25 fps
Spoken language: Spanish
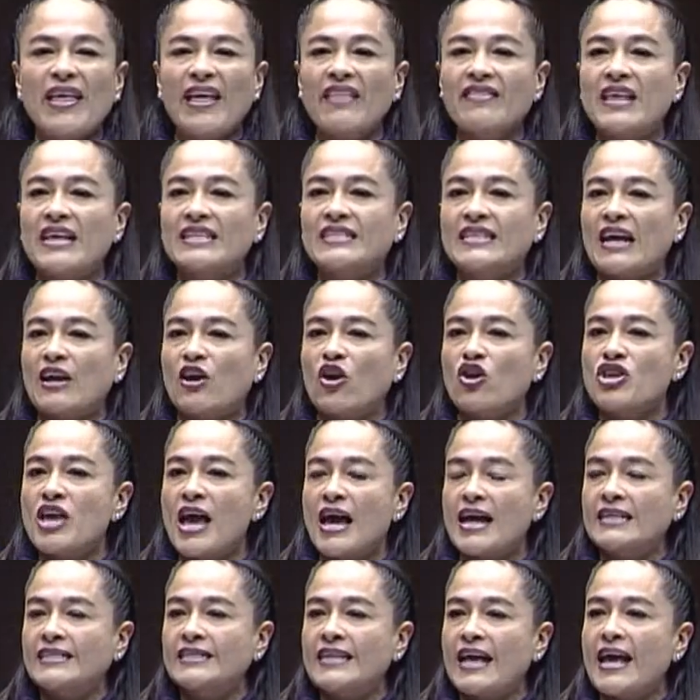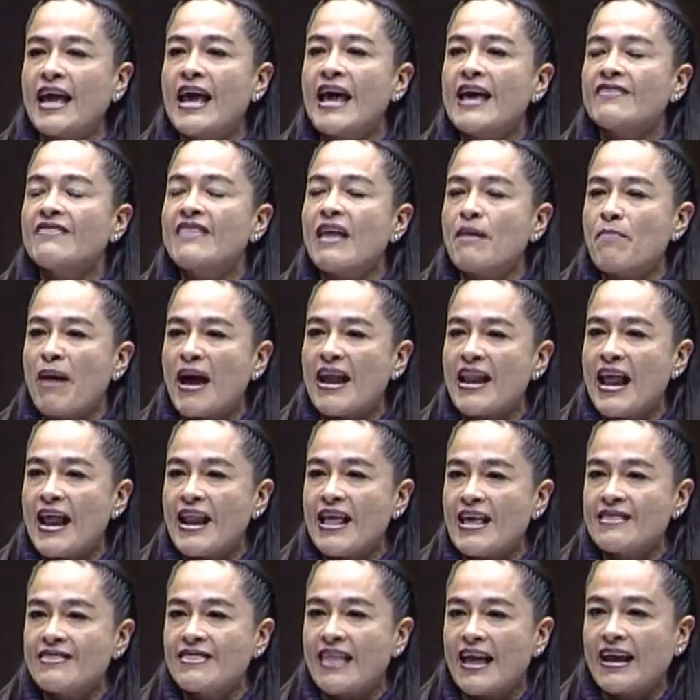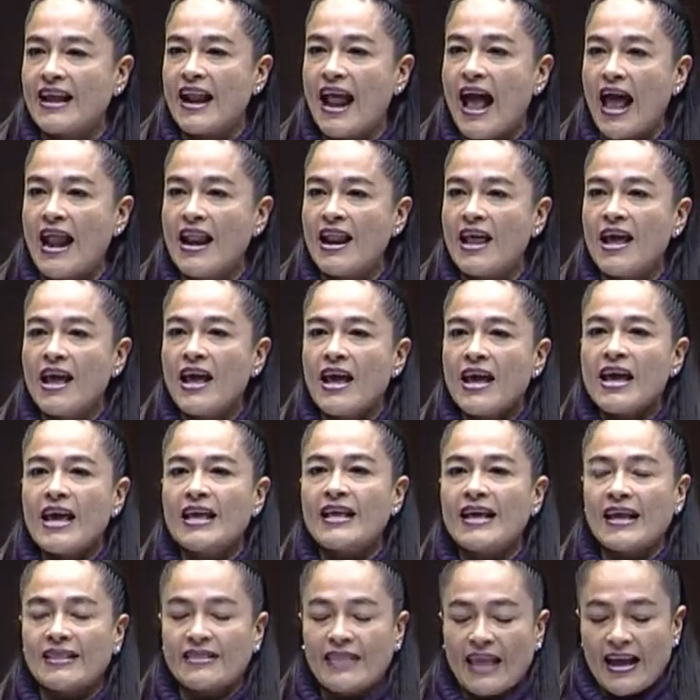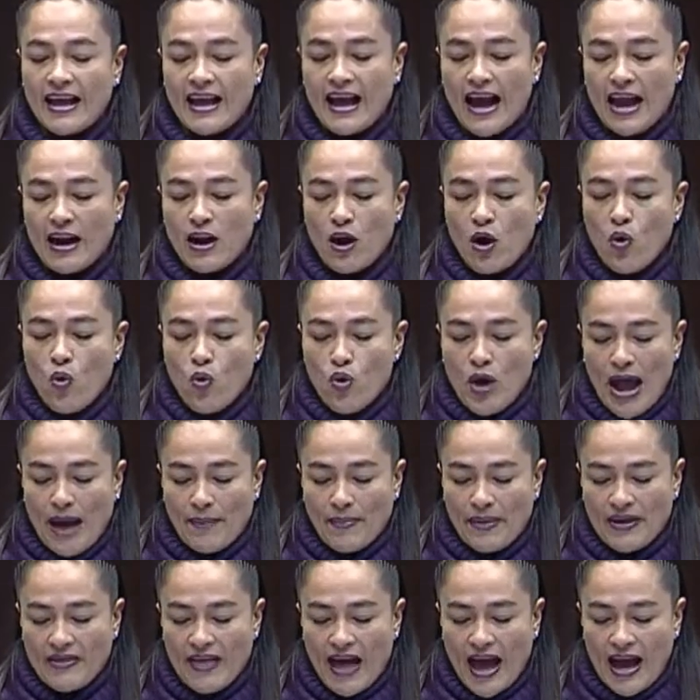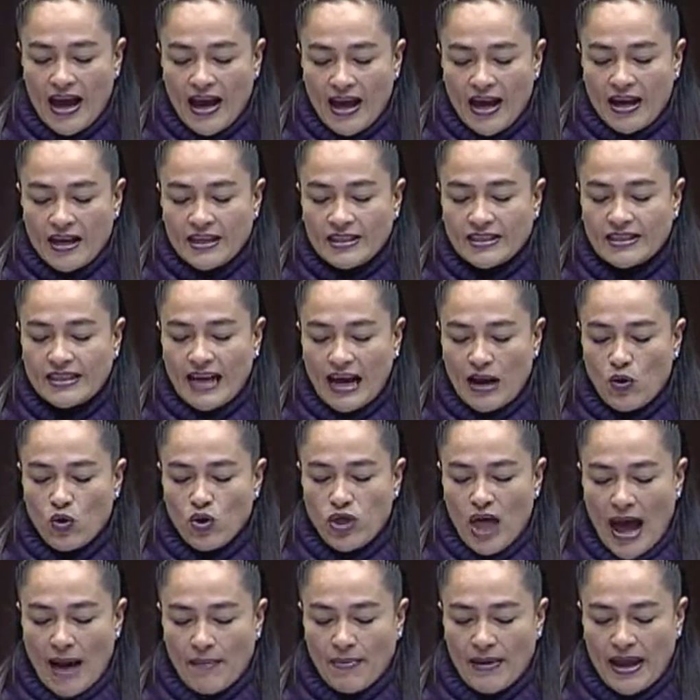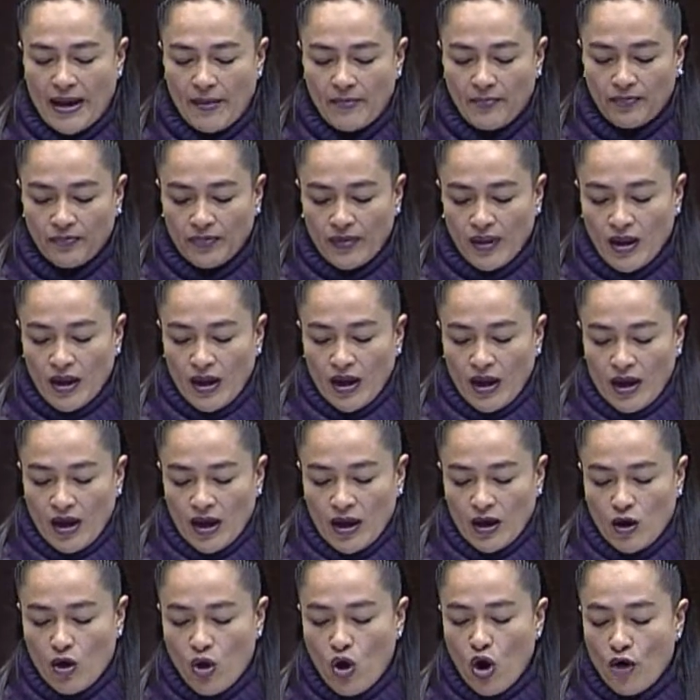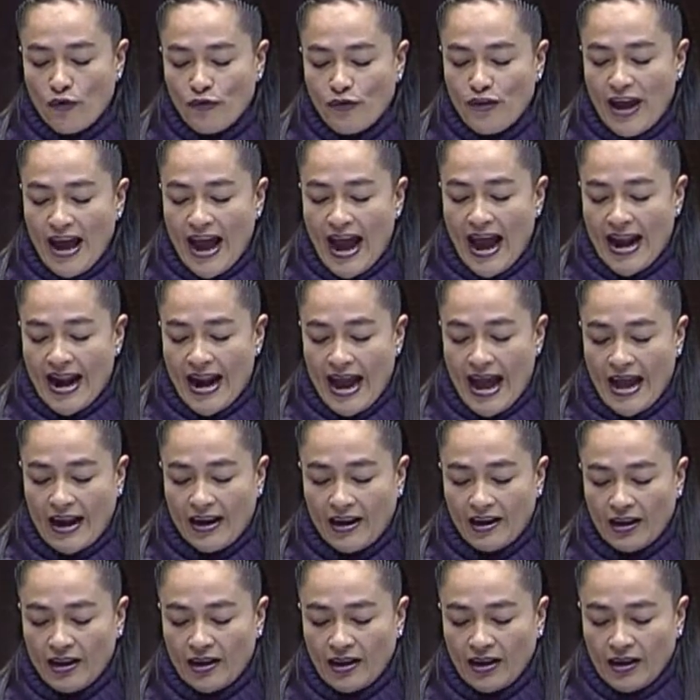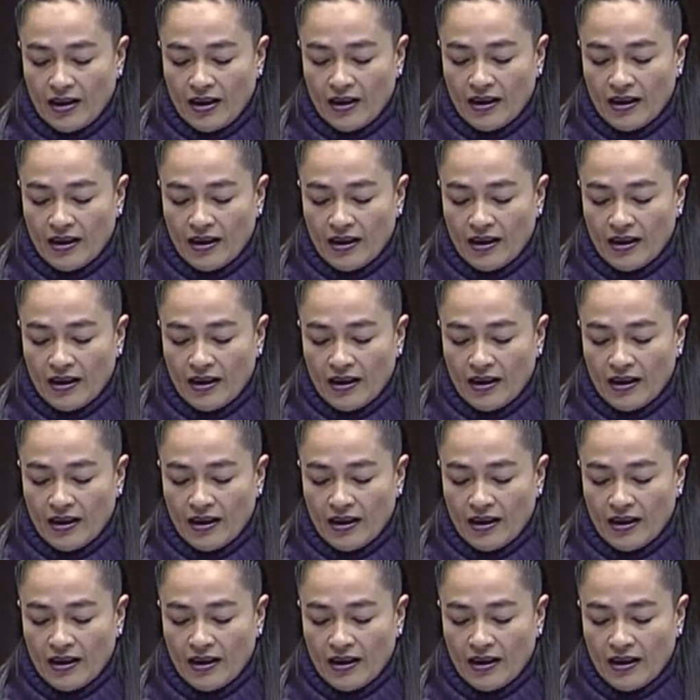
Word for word: puedan desarrollarse de manera integral y que tengan una vida saludable. Kofi Annan,